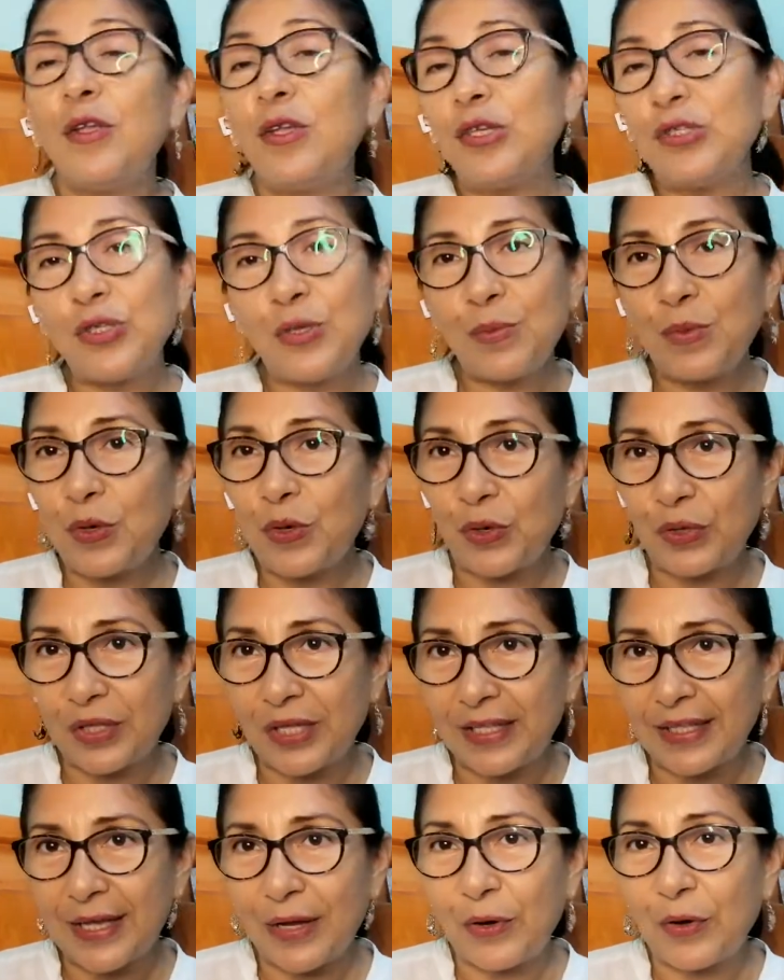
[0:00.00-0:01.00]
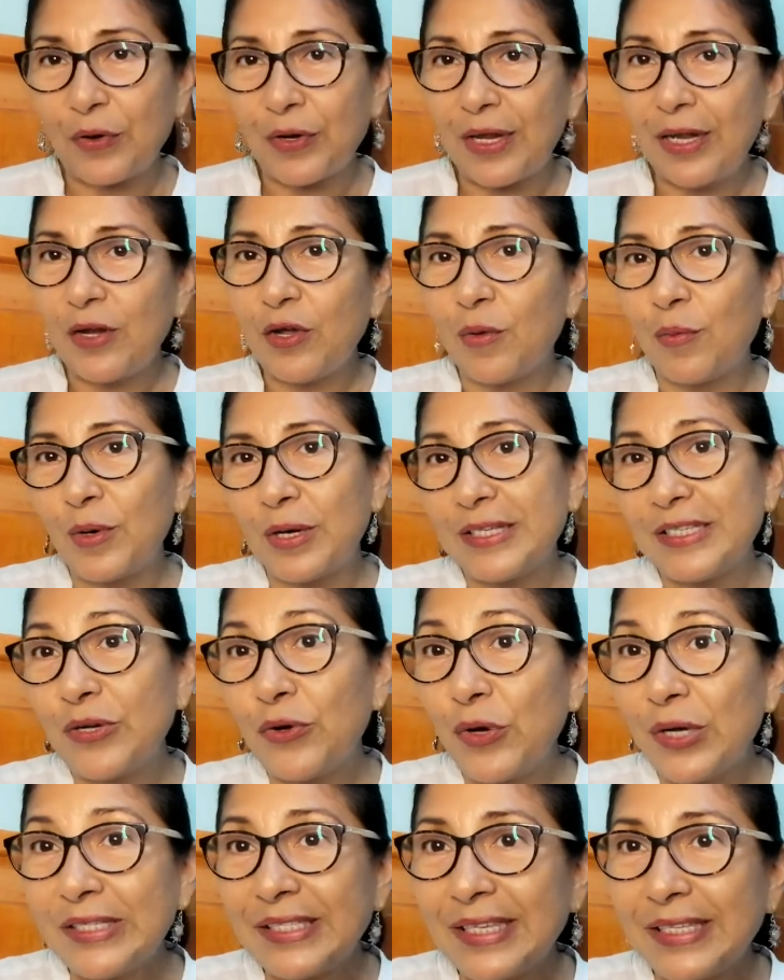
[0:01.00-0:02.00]
Yo estoy muy contenta con él, como les
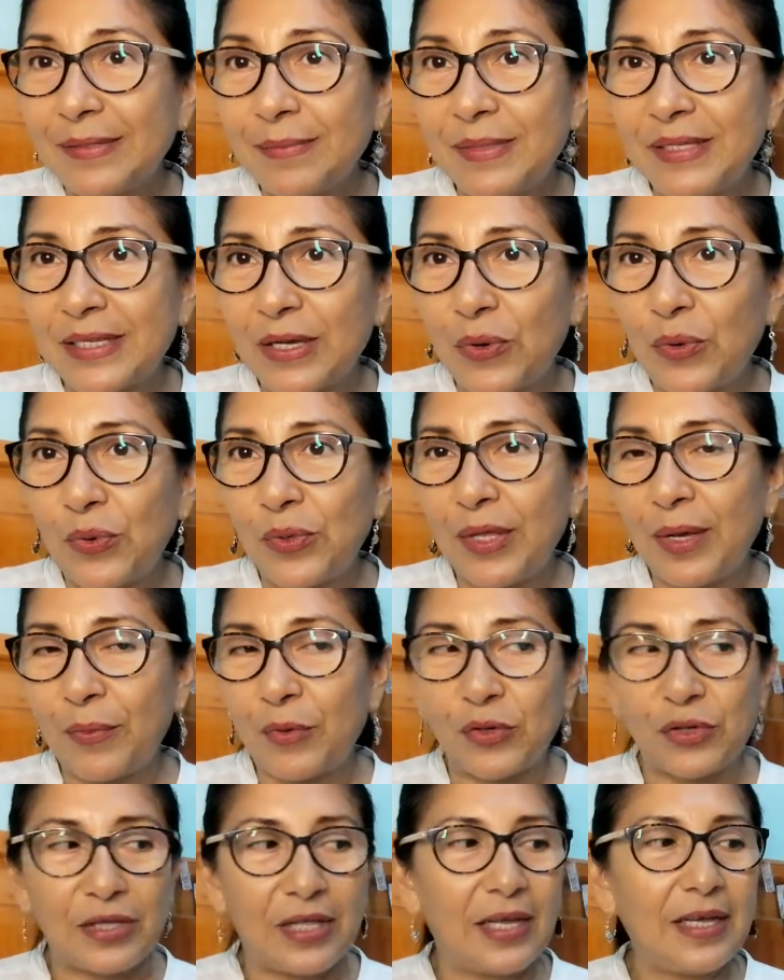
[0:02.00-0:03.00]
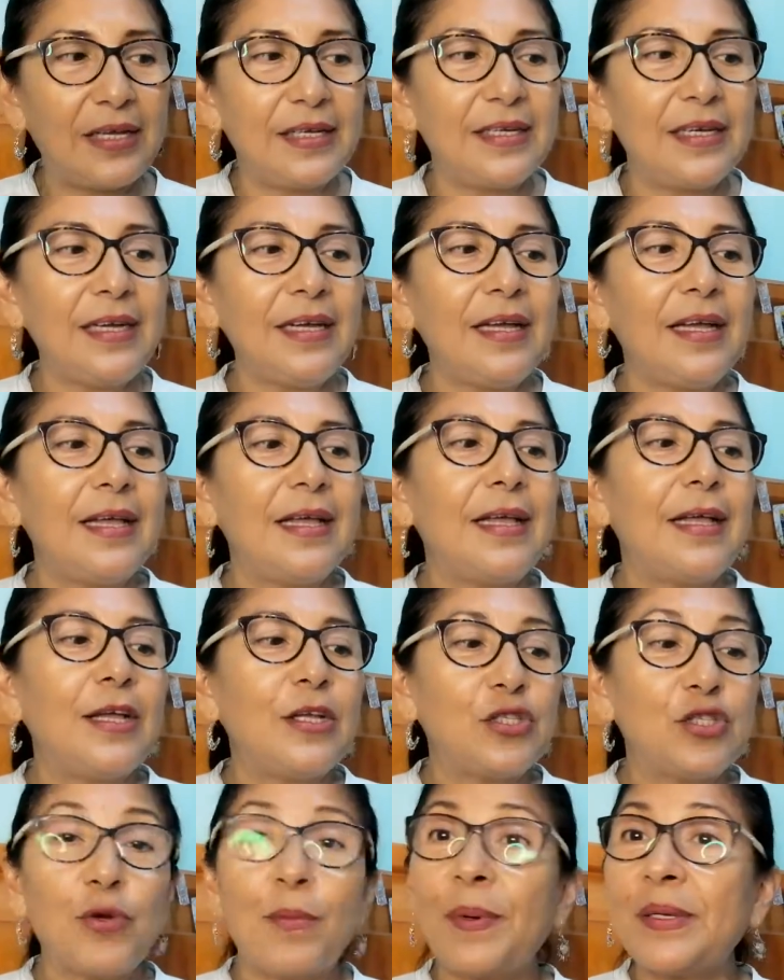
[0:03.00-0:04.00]
digo, esta es mi segunda botella.
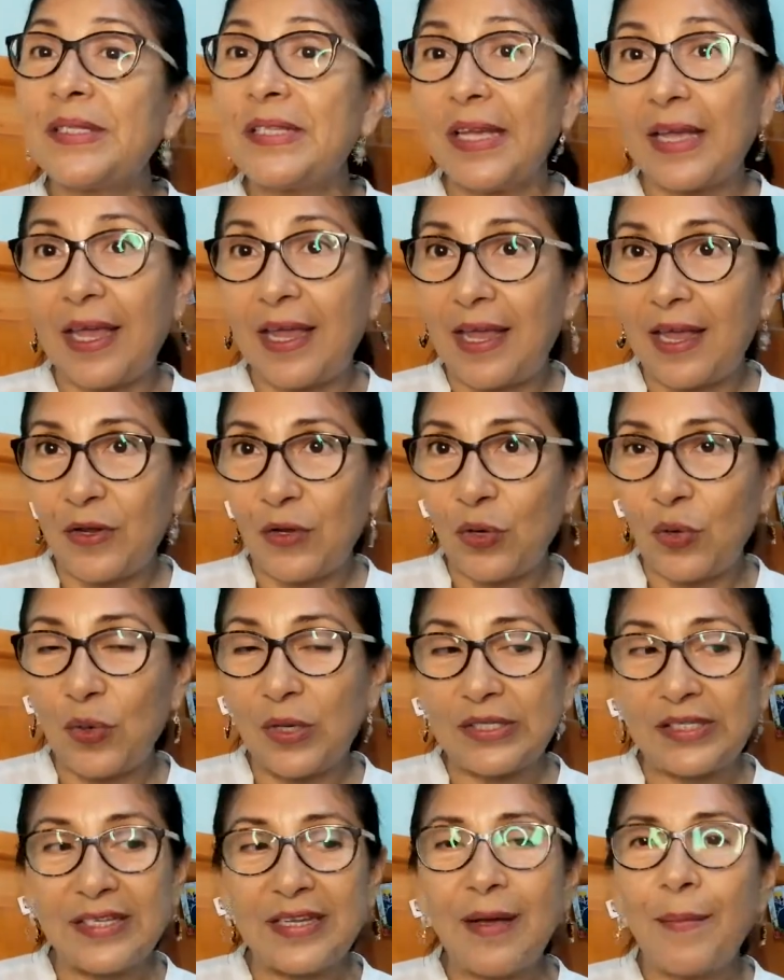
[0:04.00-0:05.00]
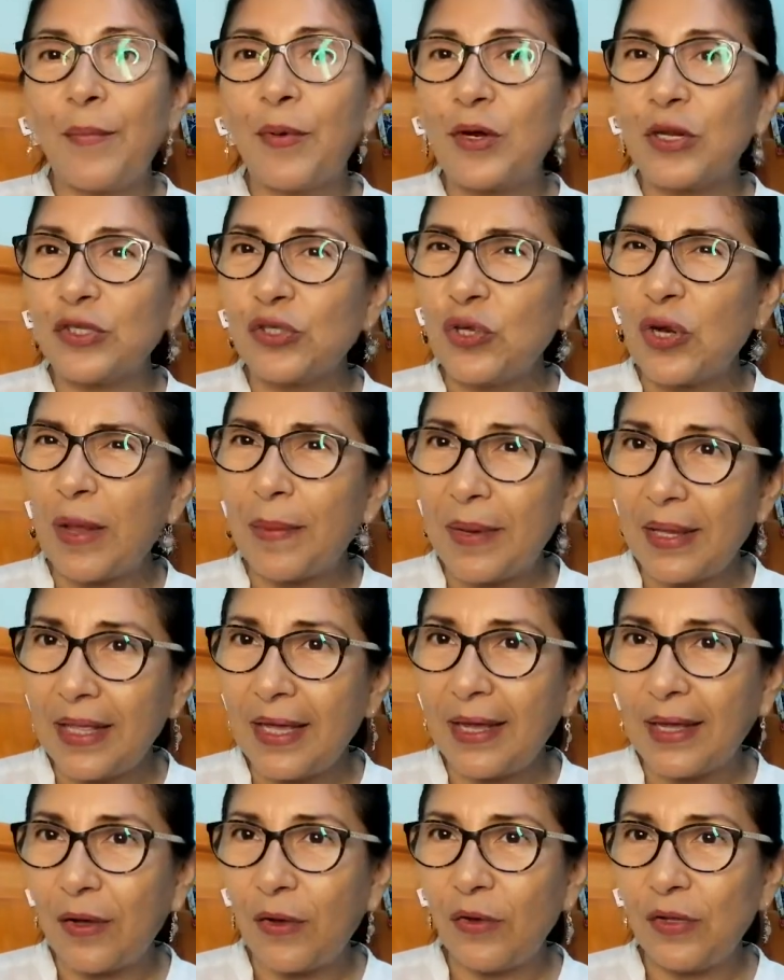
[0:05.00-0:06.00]
Yo pensé que ya no lo hacían, por eso la había
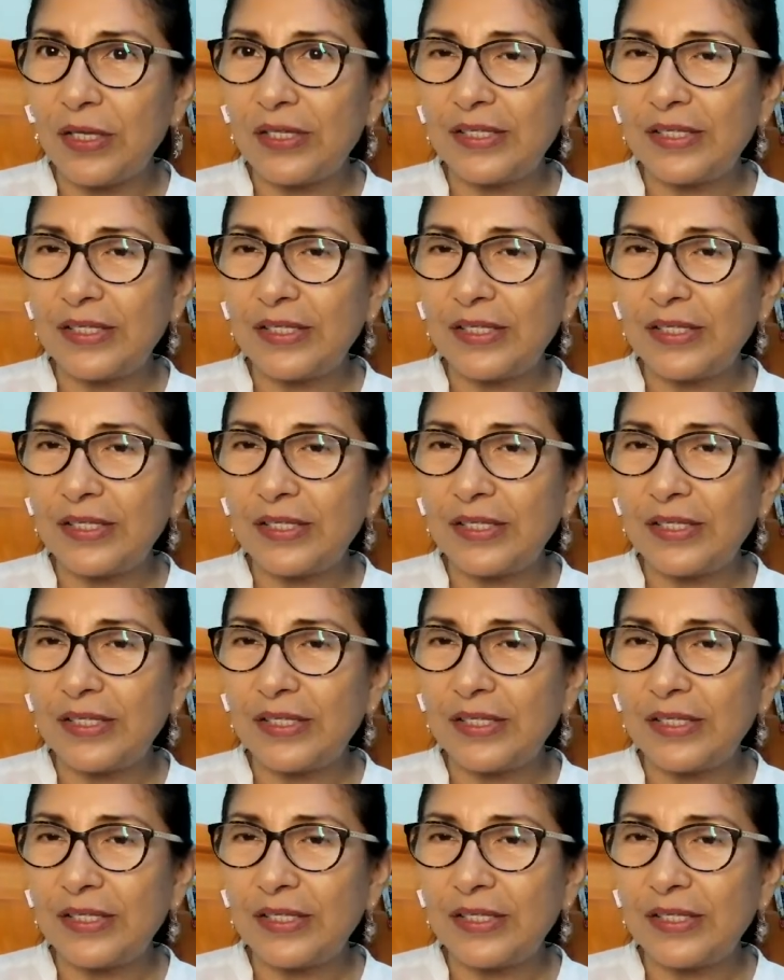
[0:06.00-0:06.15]
dejado